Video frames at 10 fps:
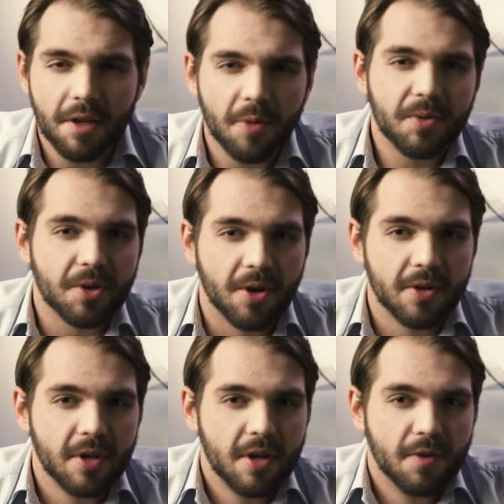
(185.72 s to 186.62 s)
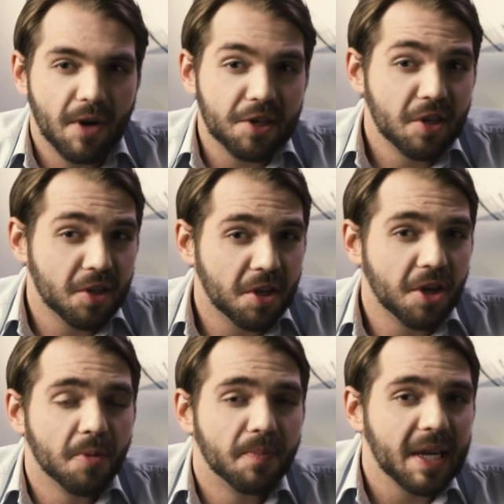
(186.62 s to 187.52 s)
I robi to właśnie dzięki
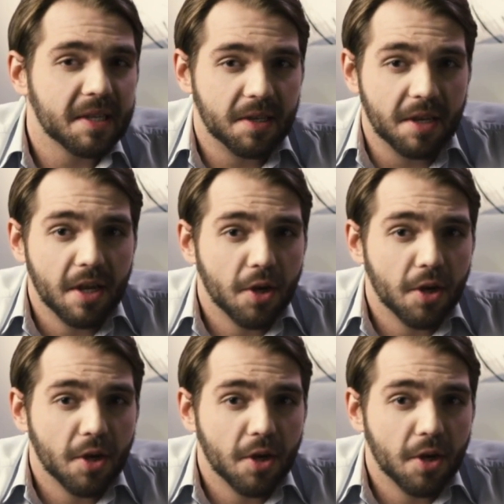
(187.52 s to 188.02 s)
kompresji,